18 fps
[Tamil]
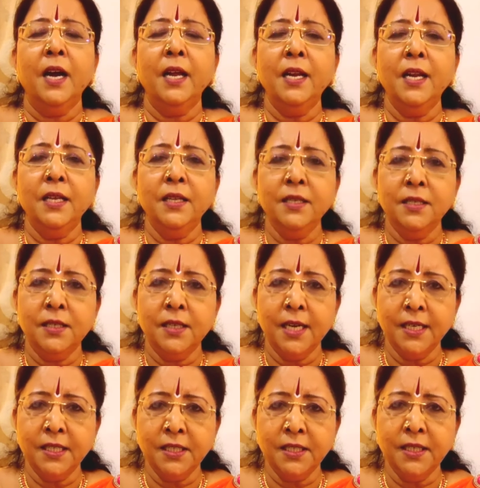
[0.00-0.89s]
அல்லது
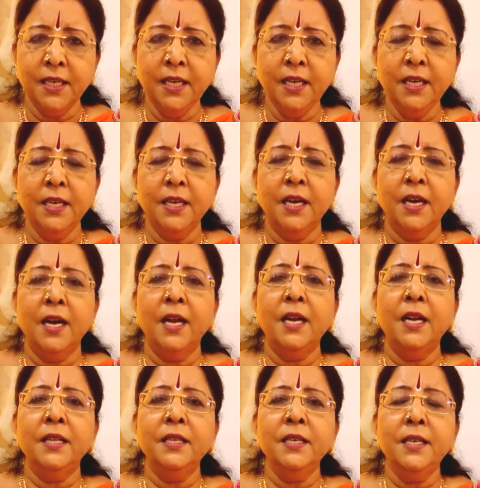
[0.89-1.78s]
ஷஷ்டி
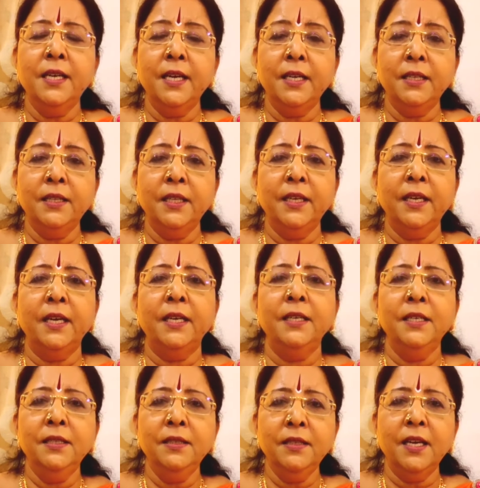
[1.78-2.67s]
அல்லது கிருத்திகை
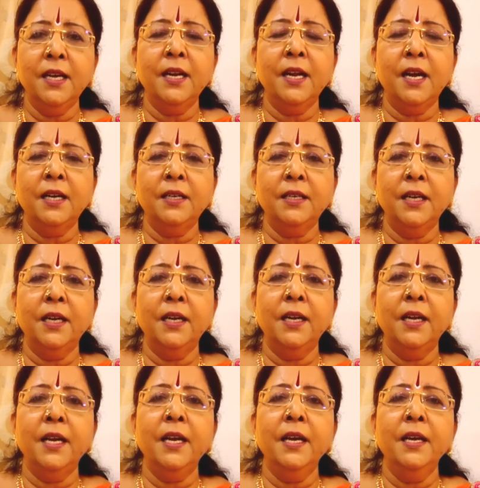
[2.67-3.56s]
இந்த
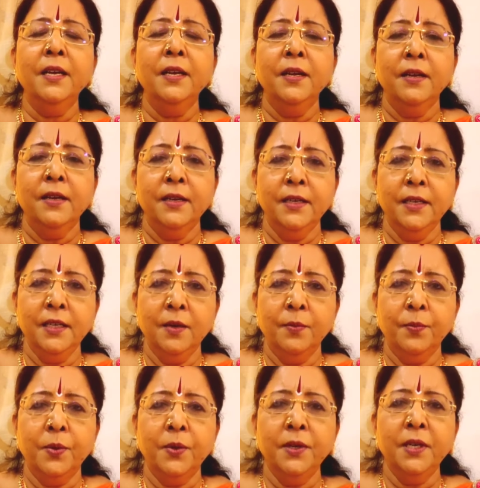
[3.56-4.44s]
நாட்களில்
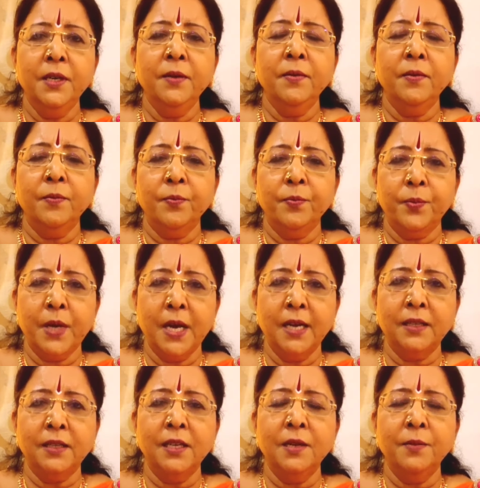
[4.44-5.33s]
நீங்கள் போய்
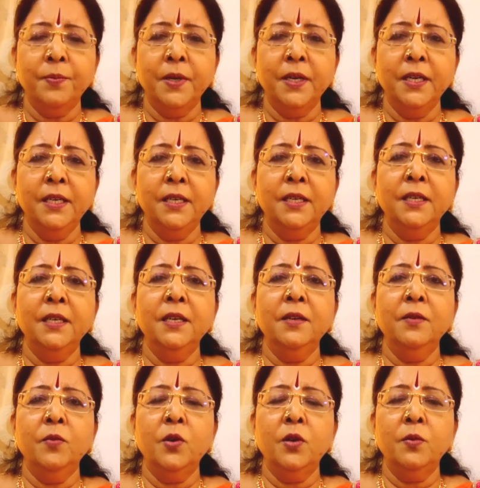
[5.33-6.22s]
பிரார்த்தனை பண்ணிவிட்டு
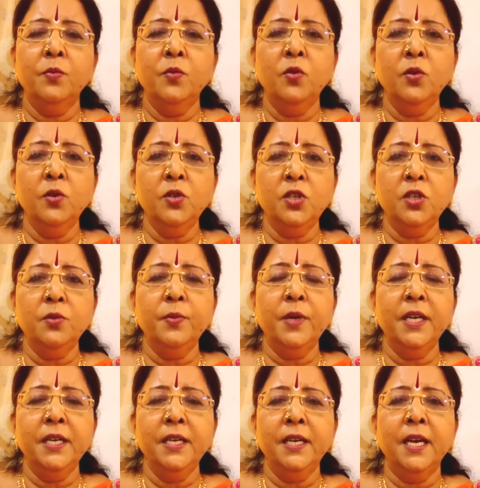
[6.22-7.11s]
ஒரு மூன்று
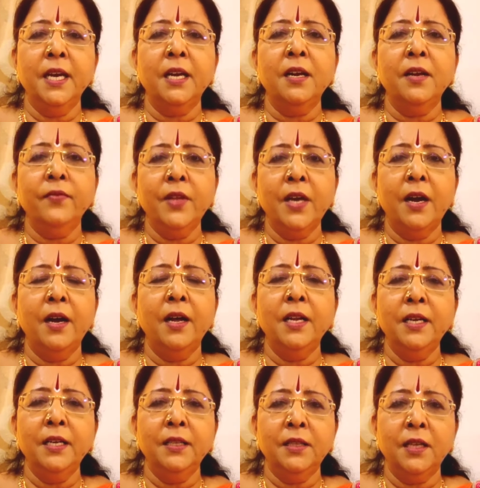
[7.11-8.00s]
மணி நேரம் அந்த
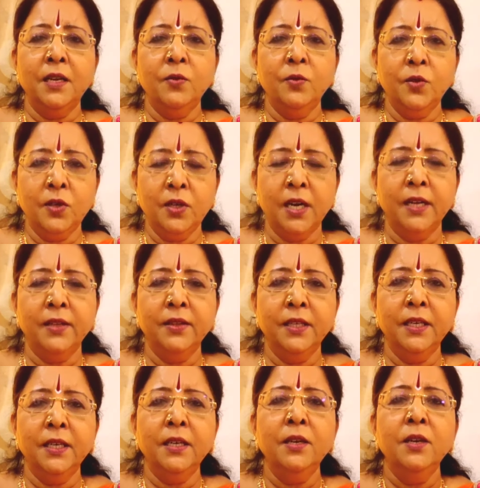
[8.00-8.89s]
ஆலயத்தில்
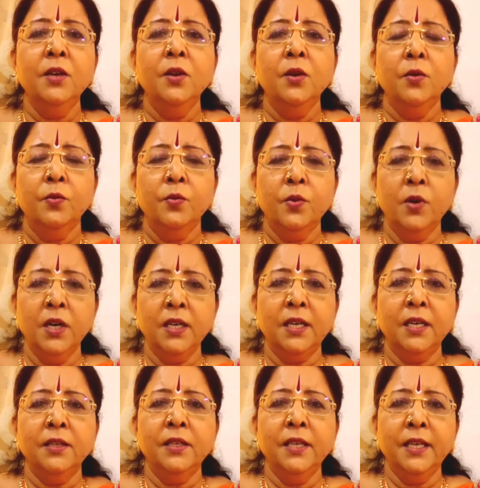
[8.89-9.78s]
உட்காந்து
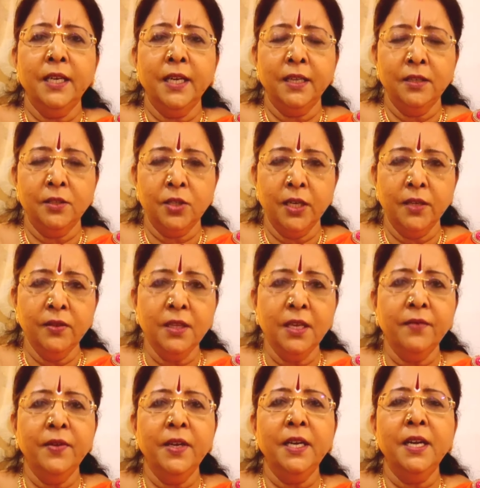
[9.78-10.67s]
உங்களுக்கு அது நீங்கள்
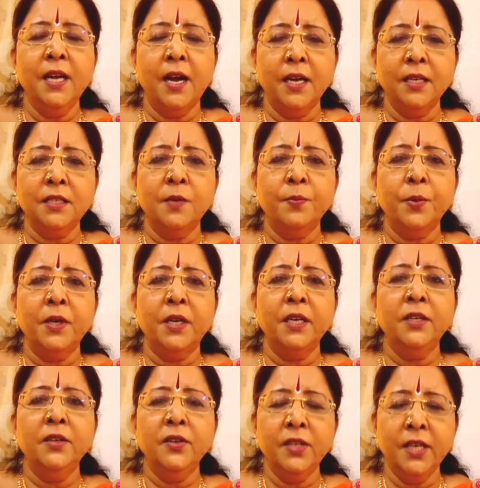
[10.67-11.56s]
எந்த வீடு
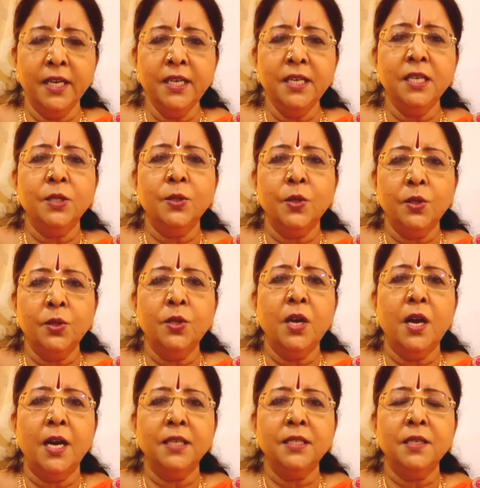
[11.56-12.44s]
ஆசைப்படுறீங்க என்ன
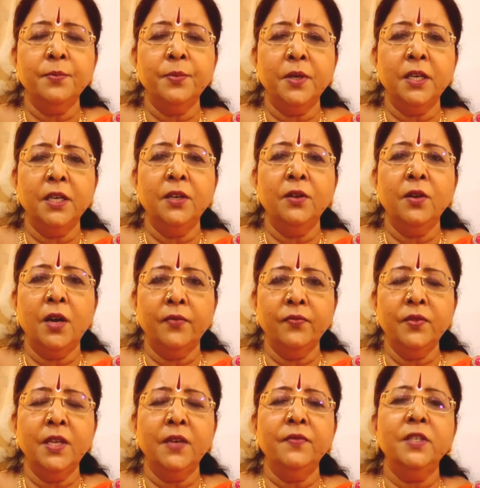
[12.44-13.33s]
சொத்து ஆசைப்படுறீங்களோ
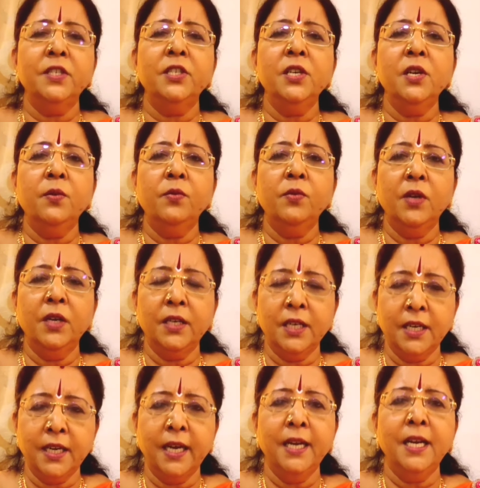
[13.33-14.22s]
அந்த விஷயம்
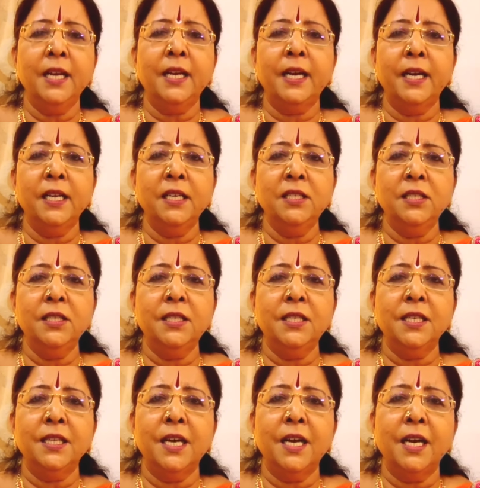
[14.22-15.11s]
உங்களுக்கு கையில்
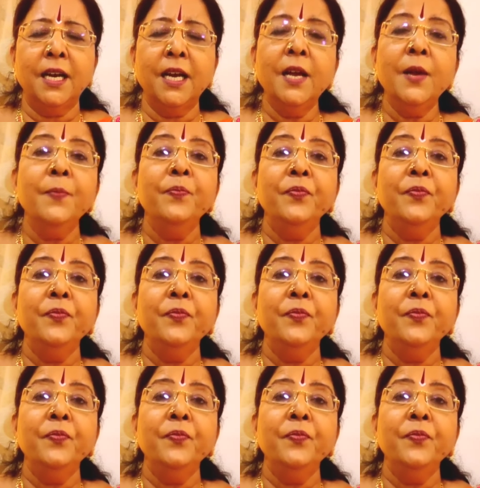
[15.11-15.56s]
கிடைச்சிட்டதாக